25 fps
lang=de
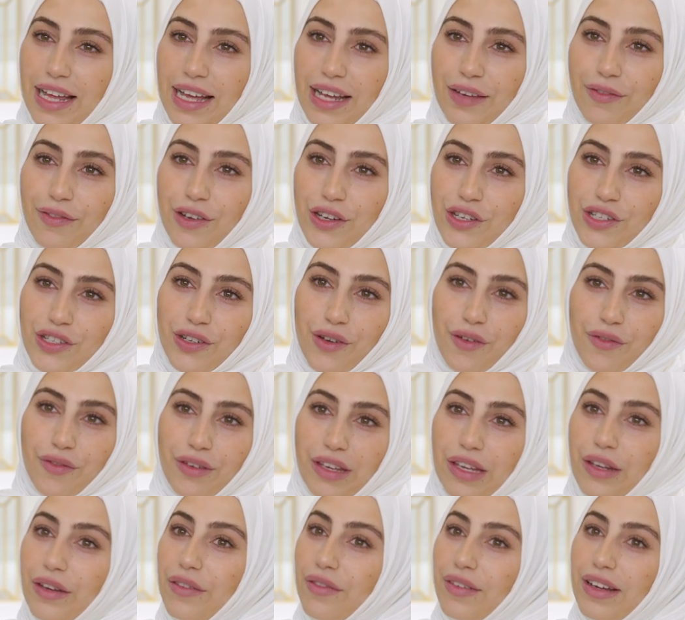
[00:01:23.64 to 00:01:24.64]
nach Fashion auf
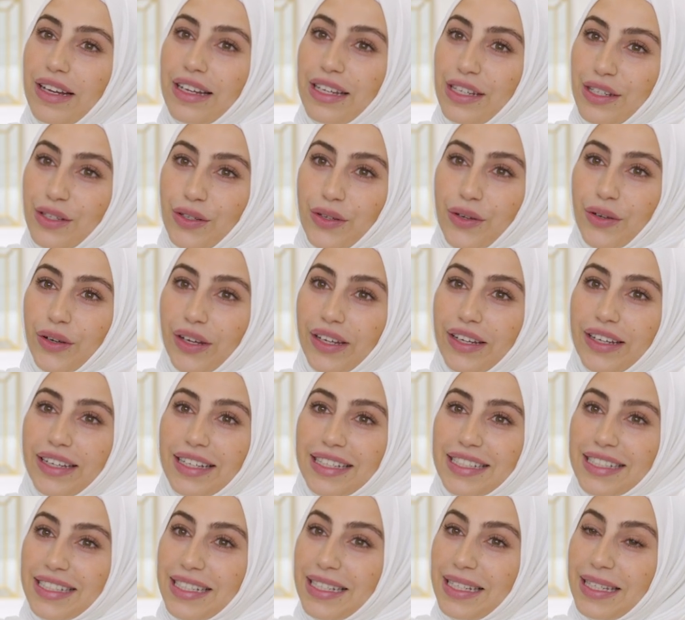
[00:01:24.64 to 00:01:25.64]
jeden Fall
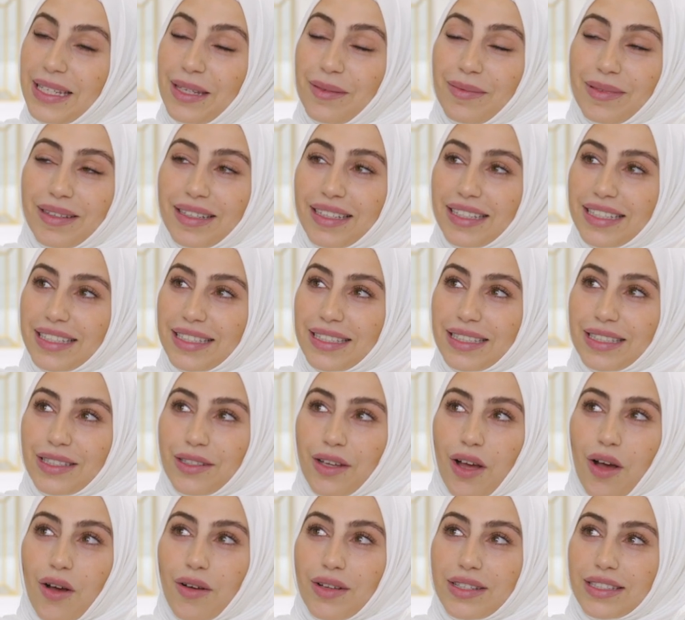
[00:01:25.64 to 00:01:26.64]
Interior. Ich liebe es,
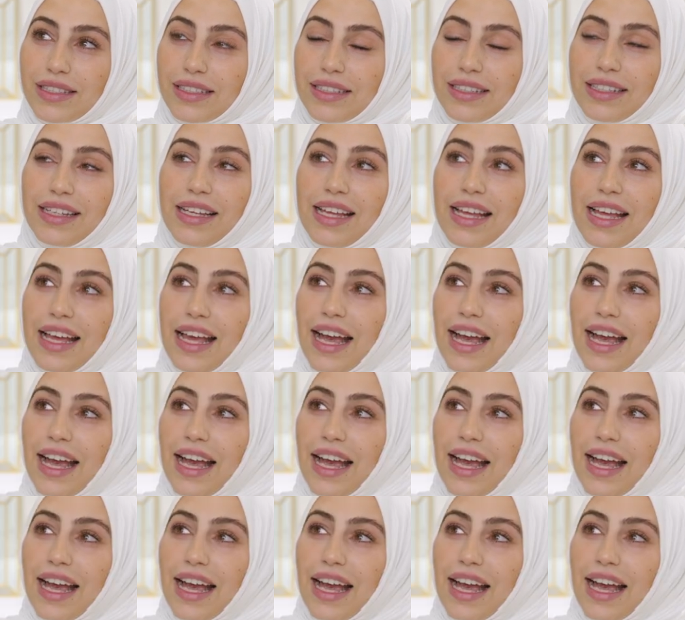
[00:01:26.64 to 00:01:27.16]
zu Hause